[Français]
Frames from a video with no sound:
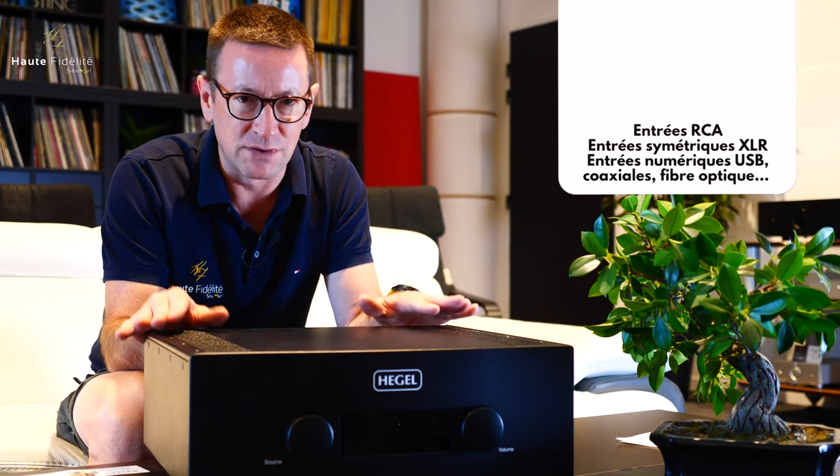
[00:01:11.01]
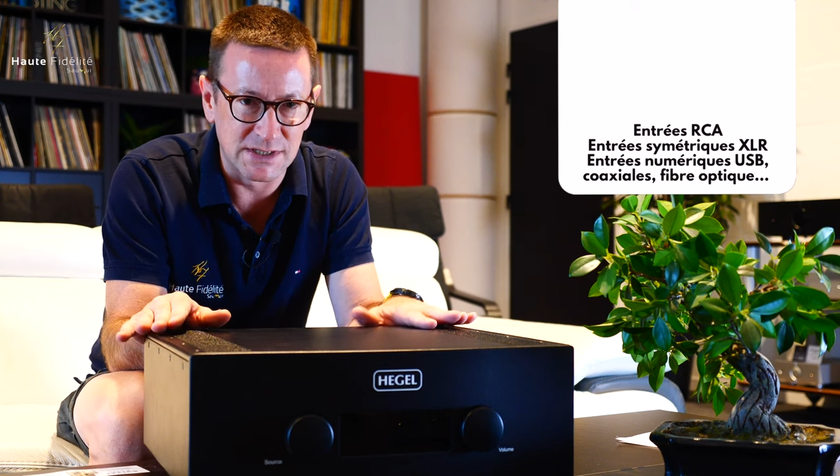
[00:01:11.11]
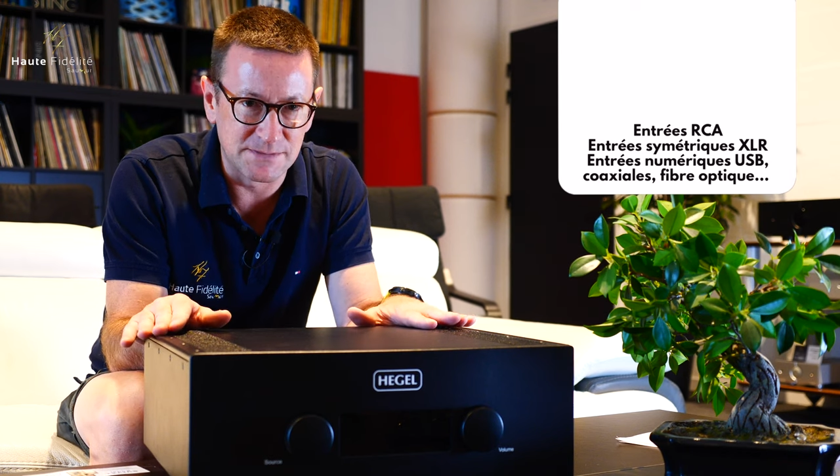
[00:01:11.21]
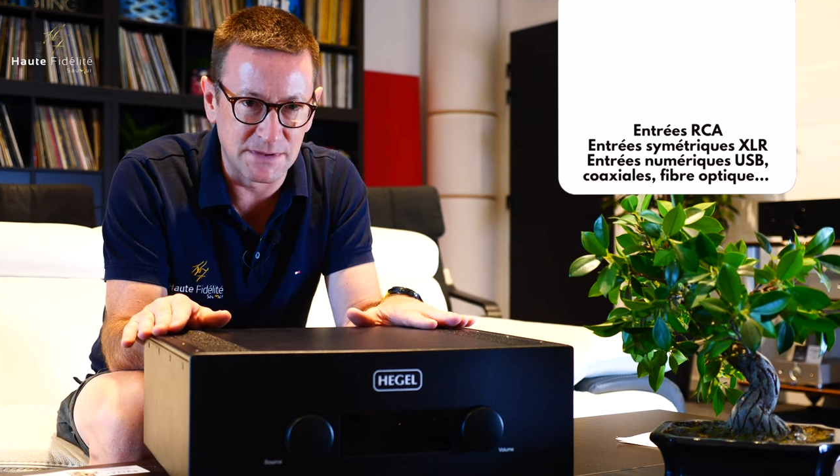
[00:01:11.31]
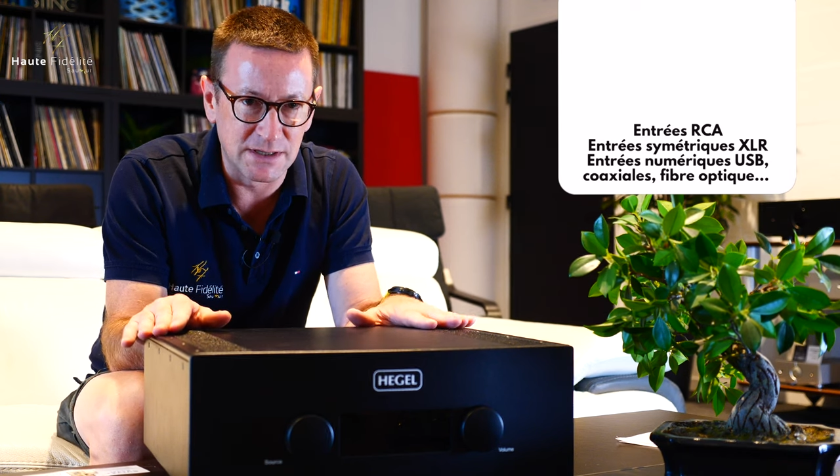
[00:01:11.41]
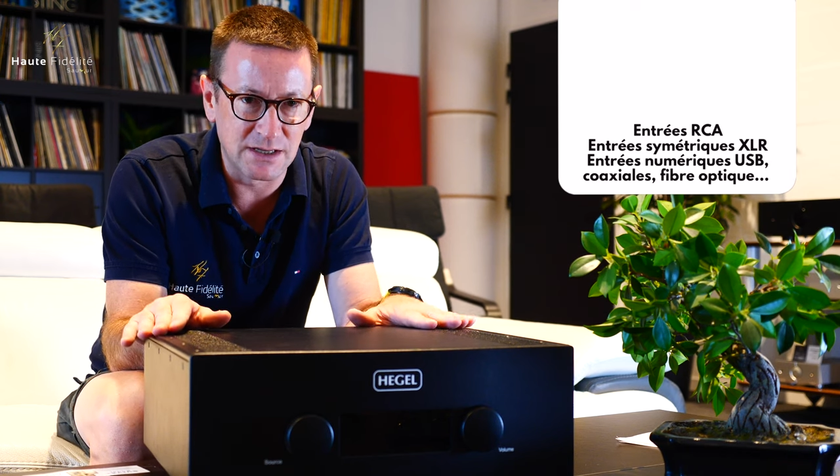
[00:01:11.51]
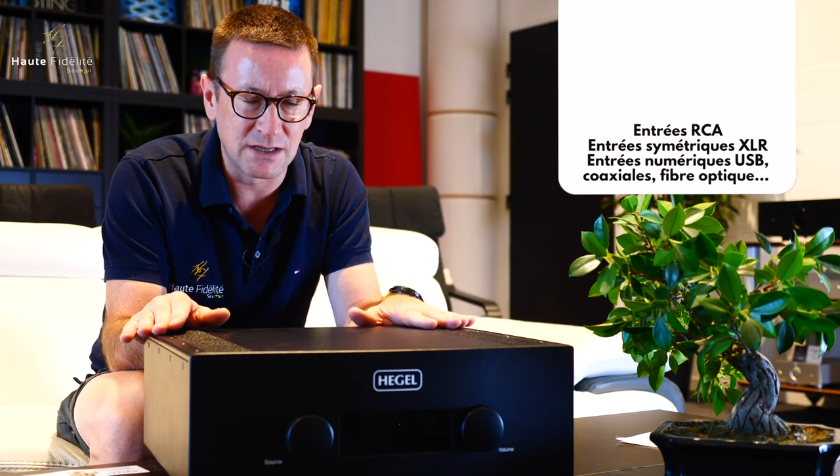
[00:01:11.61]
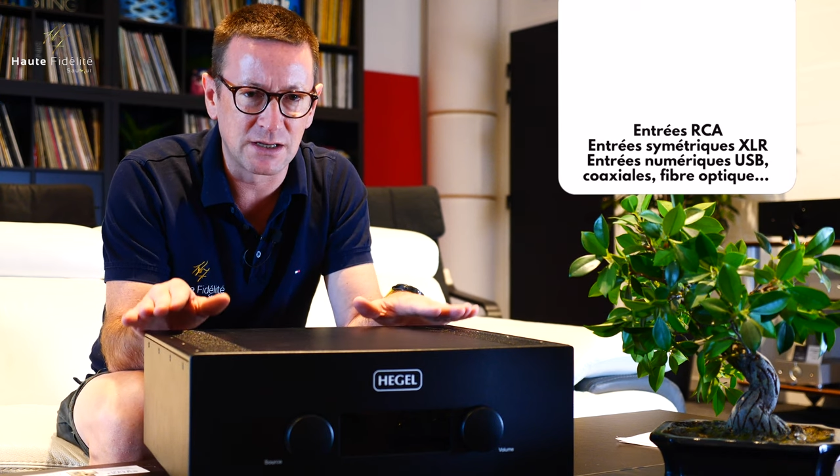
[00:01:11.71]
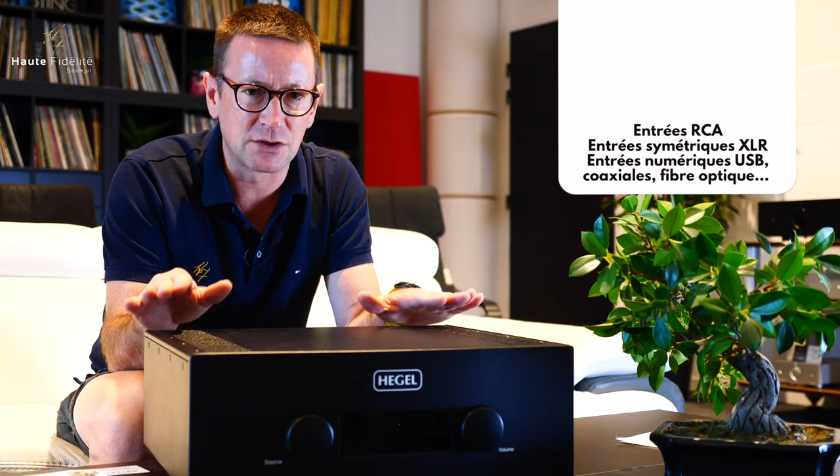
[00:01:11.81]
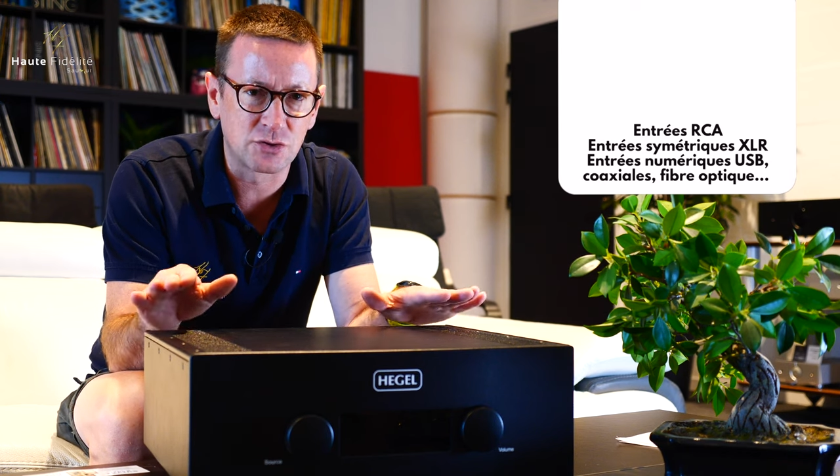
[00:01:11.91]

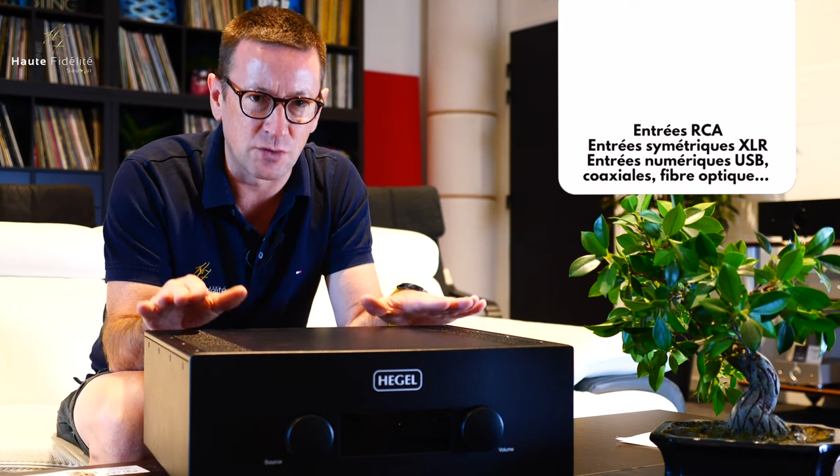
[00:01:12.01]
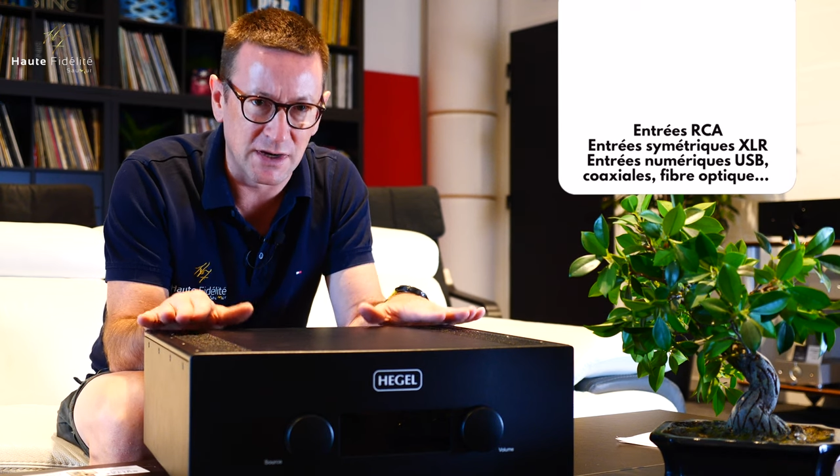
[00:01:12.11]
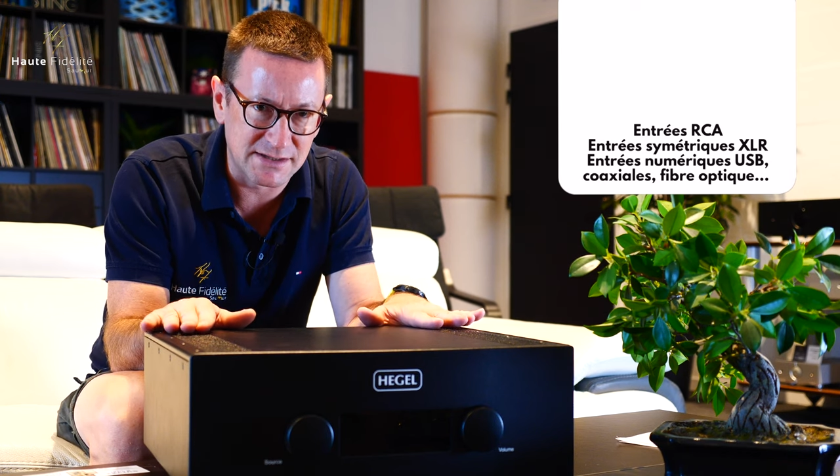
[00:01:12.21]
USB,